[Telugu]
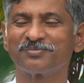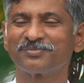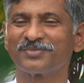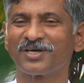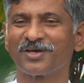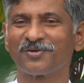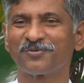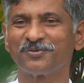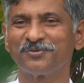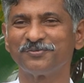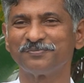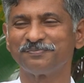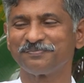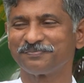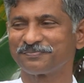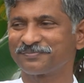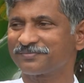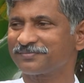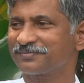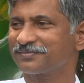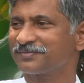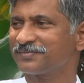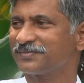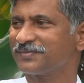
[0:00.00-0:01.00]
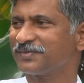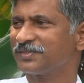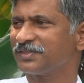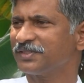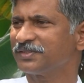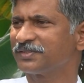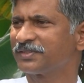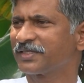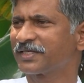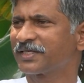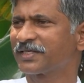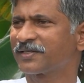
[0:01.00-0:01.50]
చెప్తాను
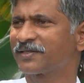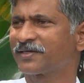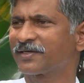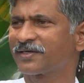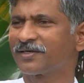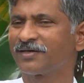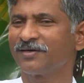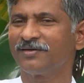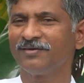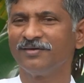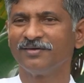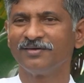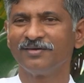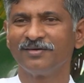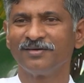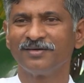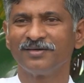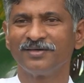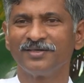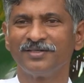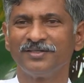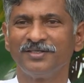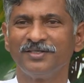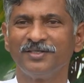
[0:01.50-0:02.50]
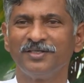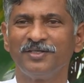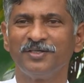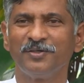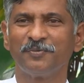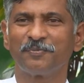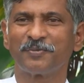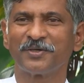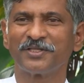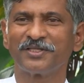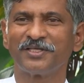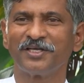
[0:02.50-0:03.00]
దగ్గర దగ్గర ఇది
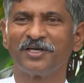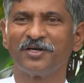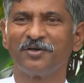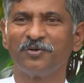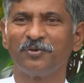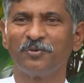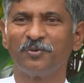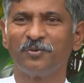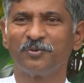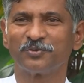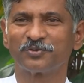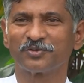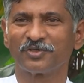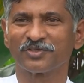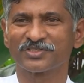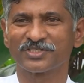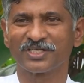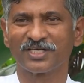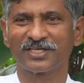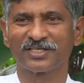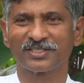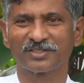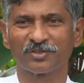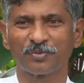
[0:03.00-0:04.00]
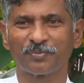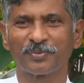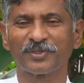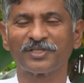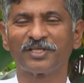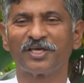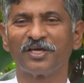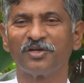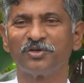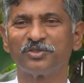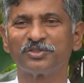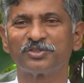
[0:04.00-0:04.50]
పదిహేడు సంవత్సరాల క్రితం
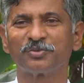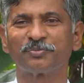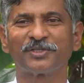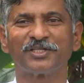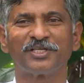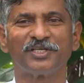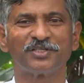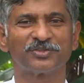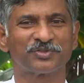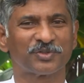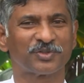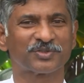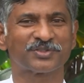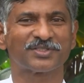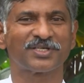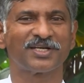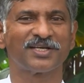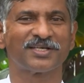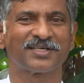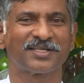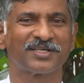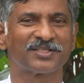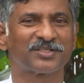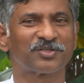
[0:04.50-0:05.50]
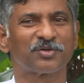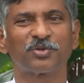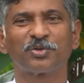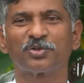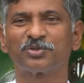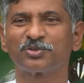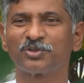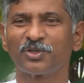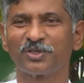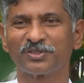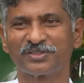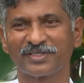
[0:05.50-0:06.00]
పదిహేను నుంచి పదిహేడు సంవత్సరాల క్రితం
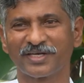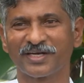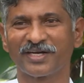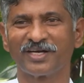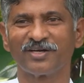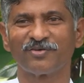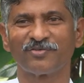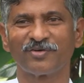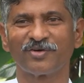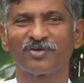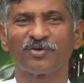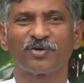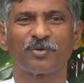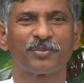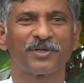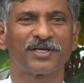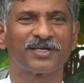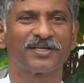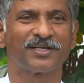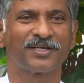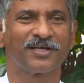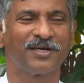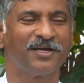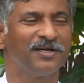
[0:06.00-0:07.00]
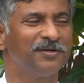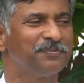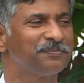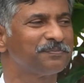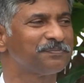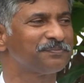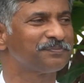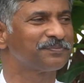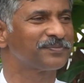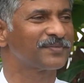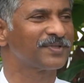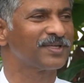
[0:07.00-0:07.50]
రోజుల్లో జరిగినటువంటి ఒక ప్రక్రియ
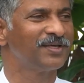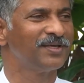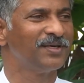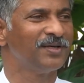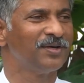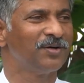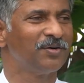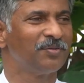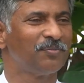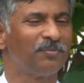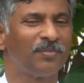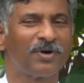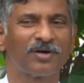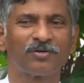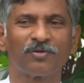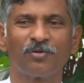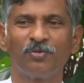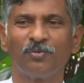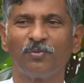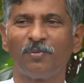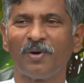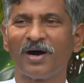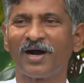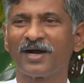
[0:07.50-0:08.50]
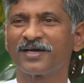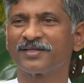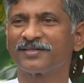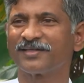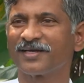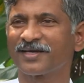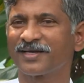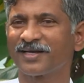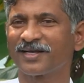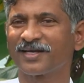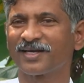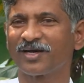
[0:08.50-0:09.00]
మాకు బాగా
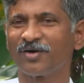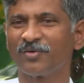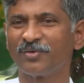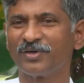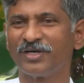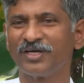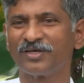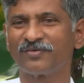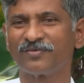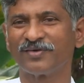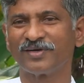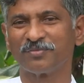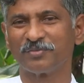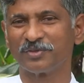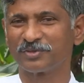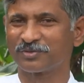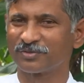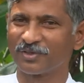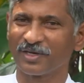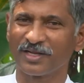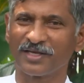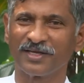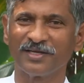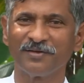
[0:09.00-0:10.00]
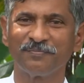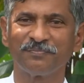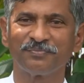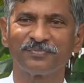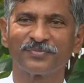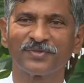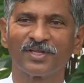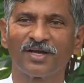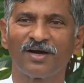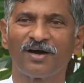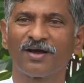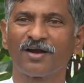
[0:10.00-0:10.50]
దగ్గరగా ఉండేటువంటి మిత్రులే
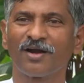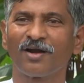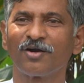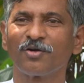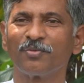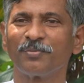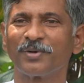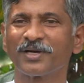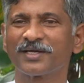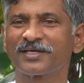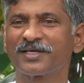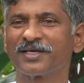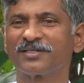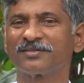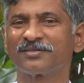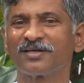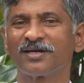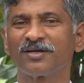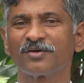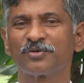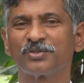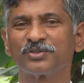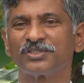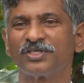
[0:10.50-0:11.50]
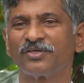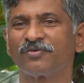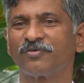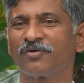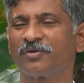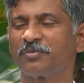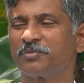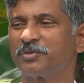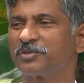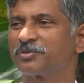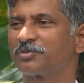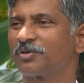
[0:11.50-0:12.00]
ఆనాడు మన కేంద్రానికి
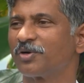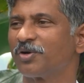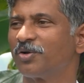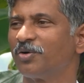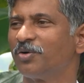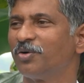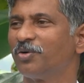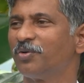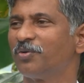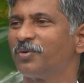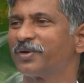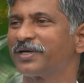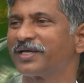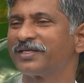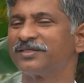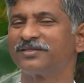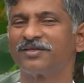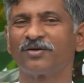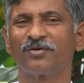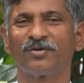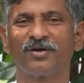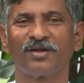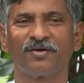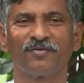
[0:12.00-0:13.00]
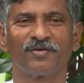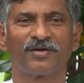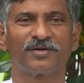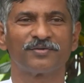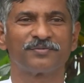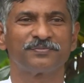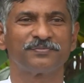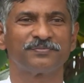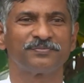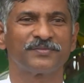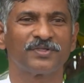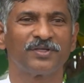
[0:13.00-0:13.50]
వచ్చినటువంటి మిత్రుల్లో ఒక ఇద్దరు ఉండేవారు
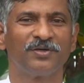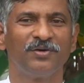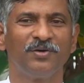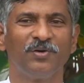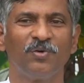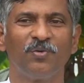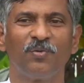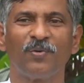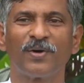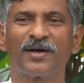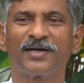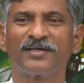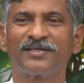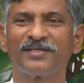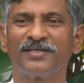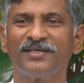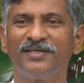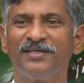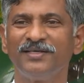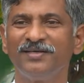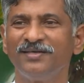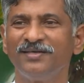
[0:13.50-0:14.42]
ఒకటి